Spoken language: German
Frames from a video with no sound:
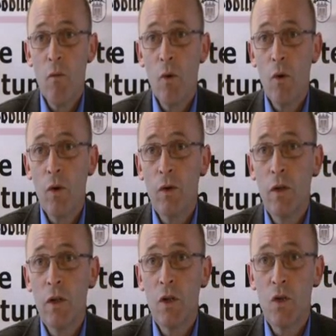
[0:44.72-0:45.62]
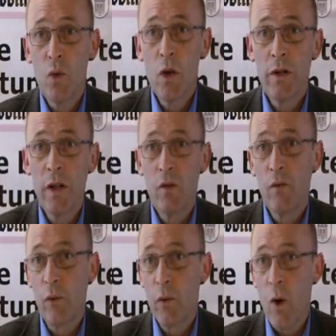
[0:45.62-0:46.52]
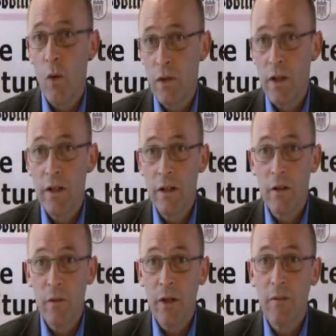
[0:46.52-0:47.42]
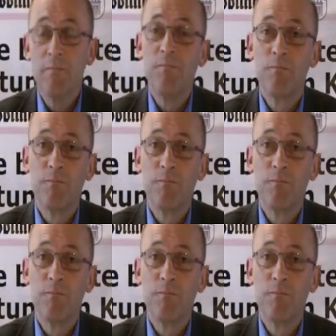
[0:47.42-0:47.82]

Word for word: wo die Schüler nicht so früh ausselektiert werden.